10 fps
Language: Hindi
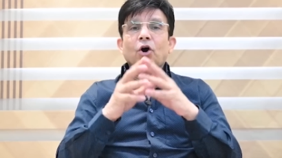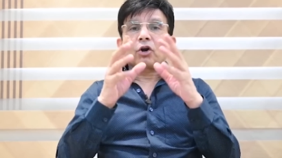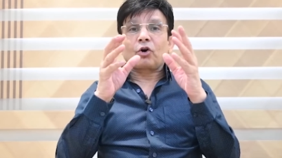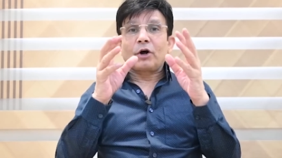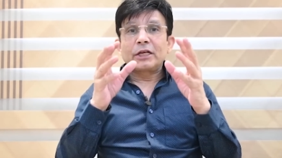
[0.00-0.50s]
और
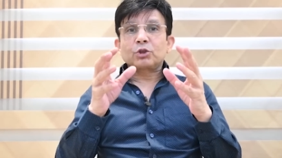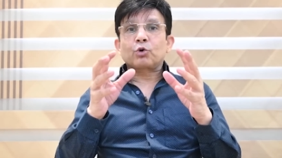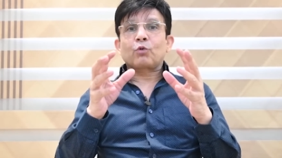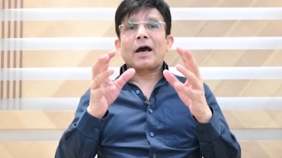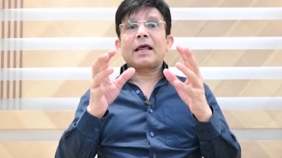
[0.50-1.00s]
रोनी
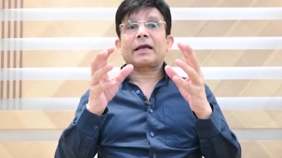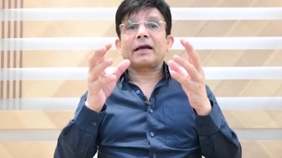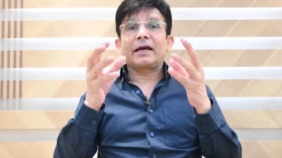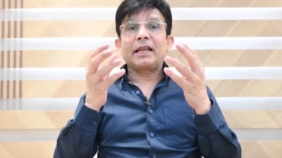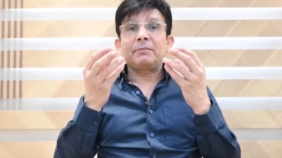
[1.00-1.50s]
स्क्रूवाला के
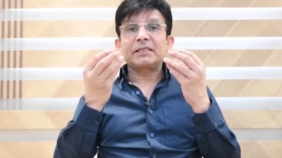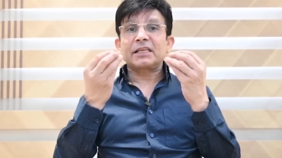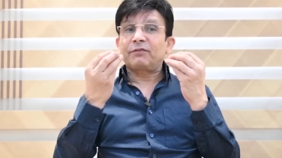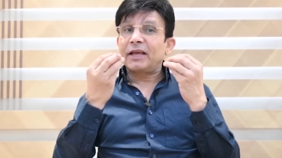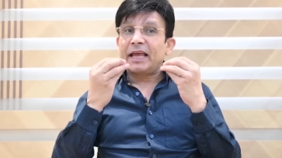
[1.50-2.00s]
गले में
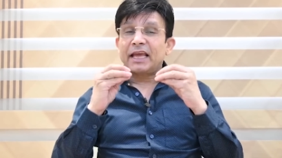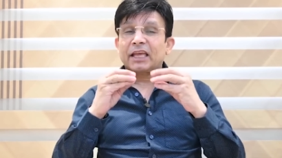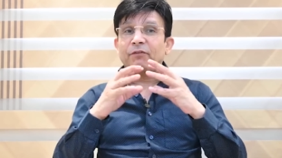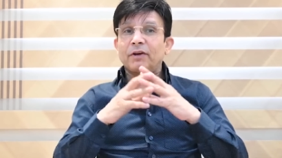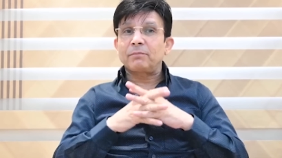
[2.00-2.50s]
सिर्फ ये एक
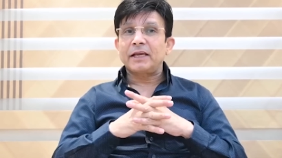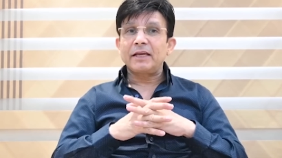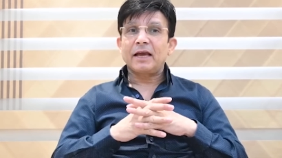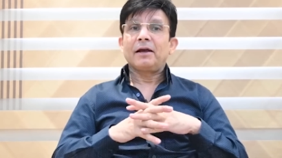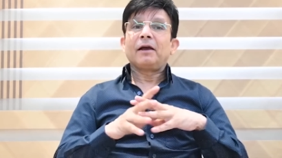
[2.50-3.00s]
ही फिल्म नहीं
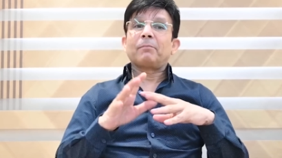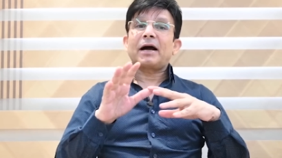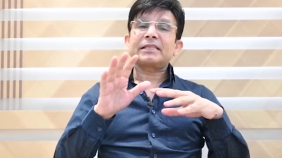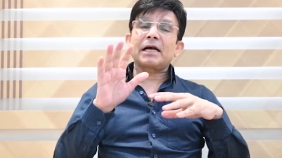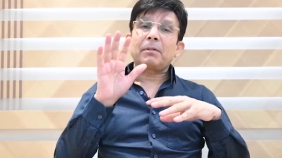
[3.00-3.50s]
है
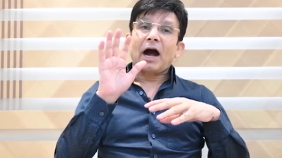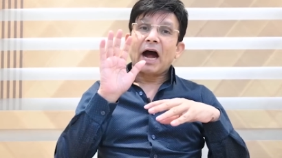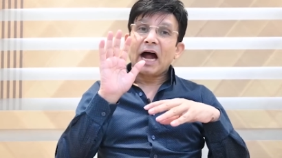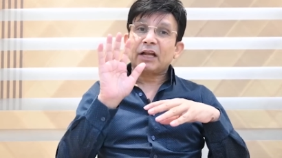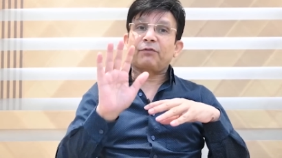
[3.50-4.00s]
भाई साहब
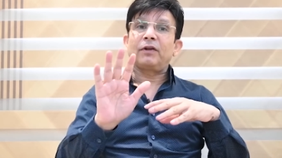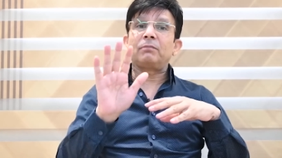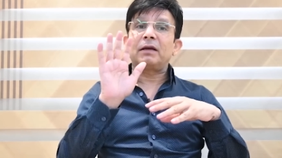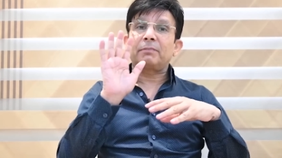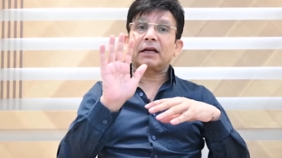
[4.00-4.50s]
आठ
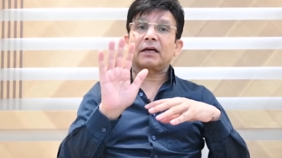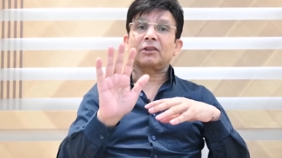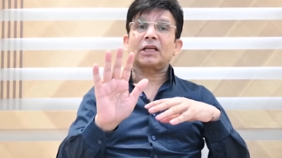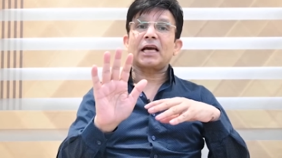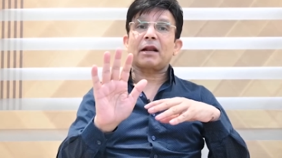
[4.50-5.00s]
फिल्में बनकर
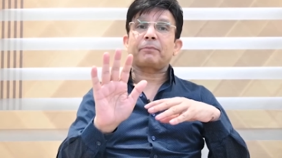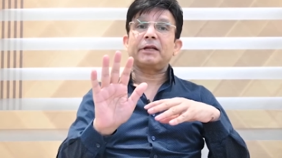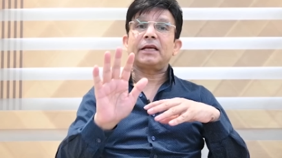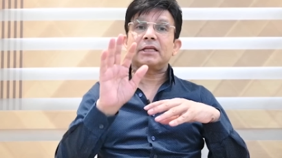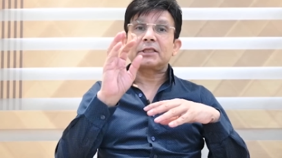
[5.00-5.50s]
तैयार
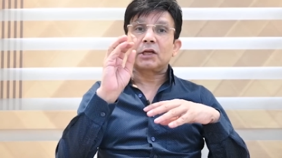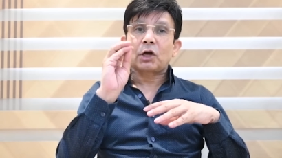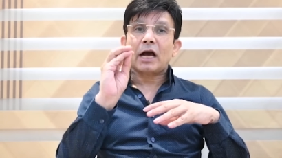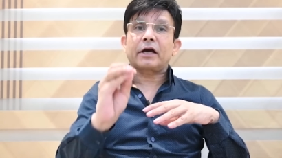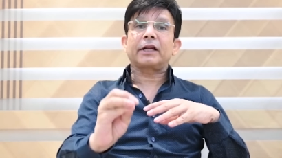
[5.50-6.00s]
पड़ी है
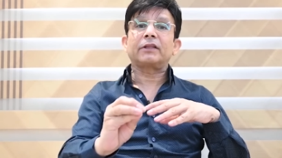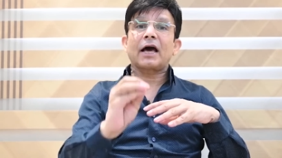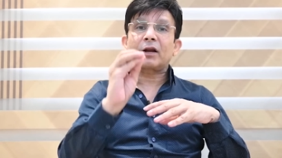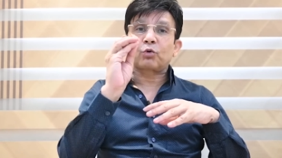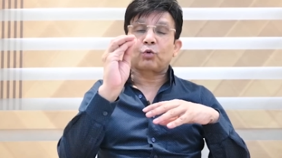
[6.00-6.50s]
जिनका
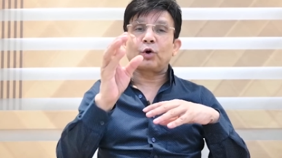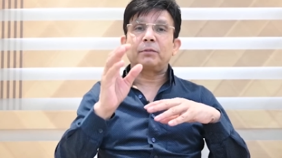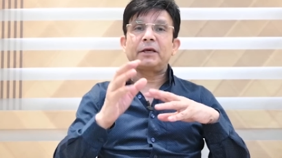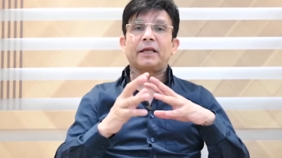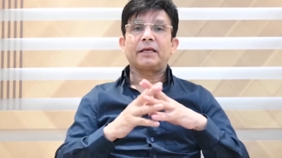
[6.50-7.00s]
खरीदार कोई
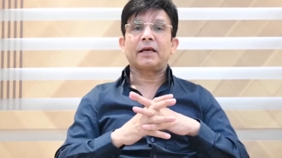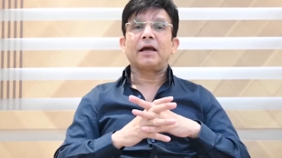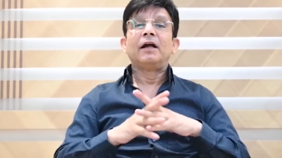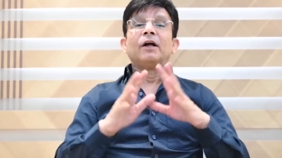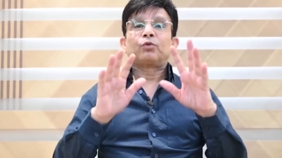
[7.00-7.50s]
भी नहीं है
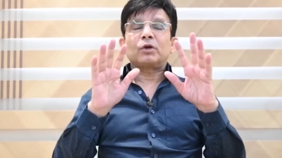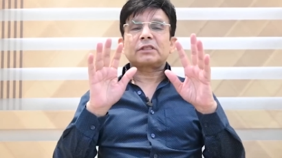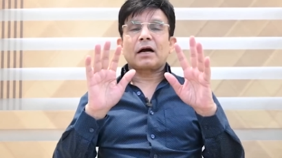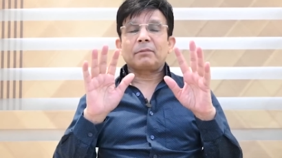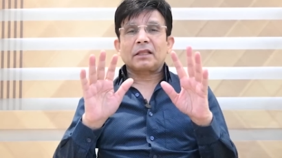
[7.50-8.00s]
तो
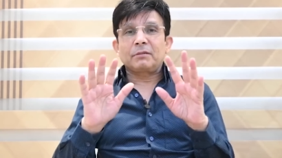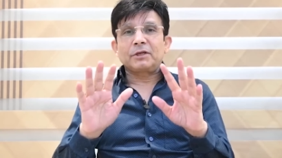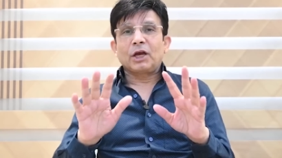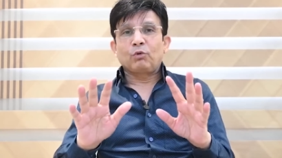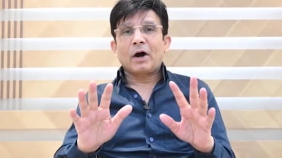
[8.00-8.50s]
इसका मतलब
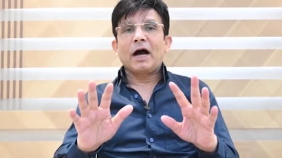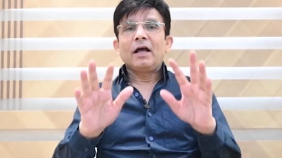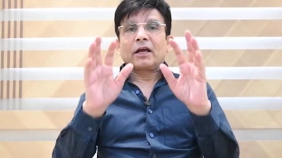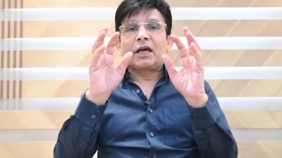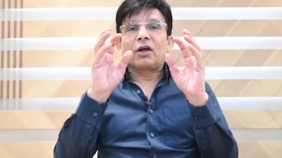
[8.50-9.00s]
यह हुआ
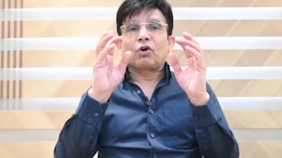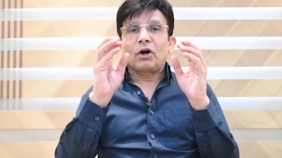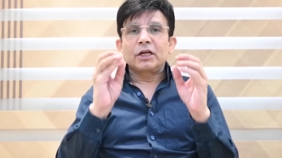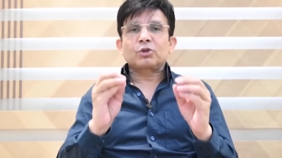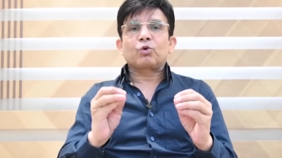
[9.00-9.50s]
कि
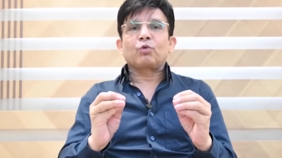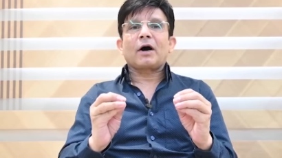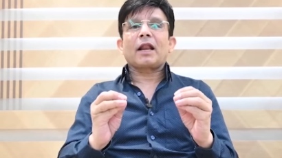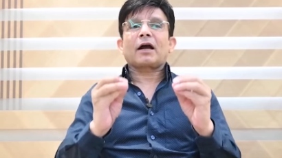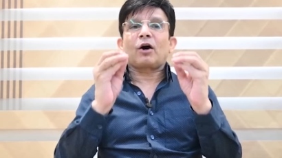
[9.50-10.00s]
रोनी
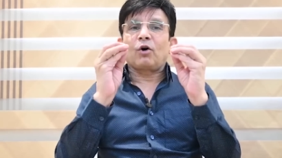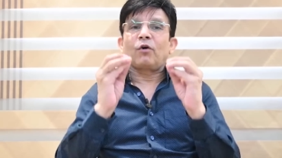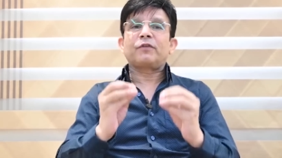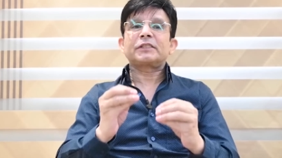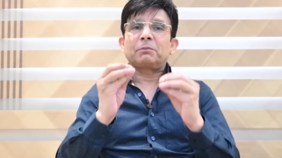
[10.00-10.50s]
स्क्रूवाला का
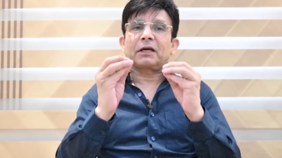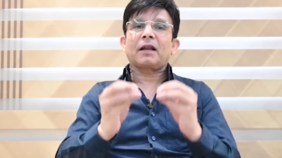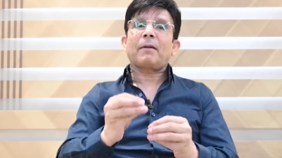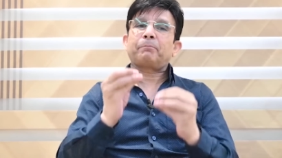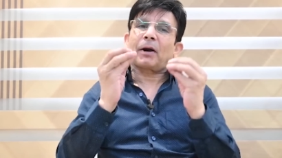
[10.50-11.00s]
ऑफिस
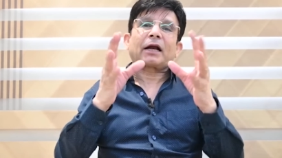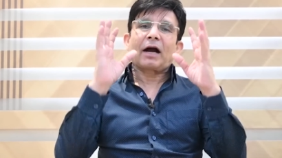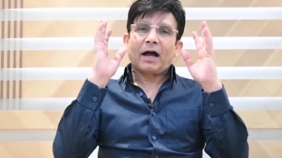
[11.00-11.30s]
बिकना पक्का पक्का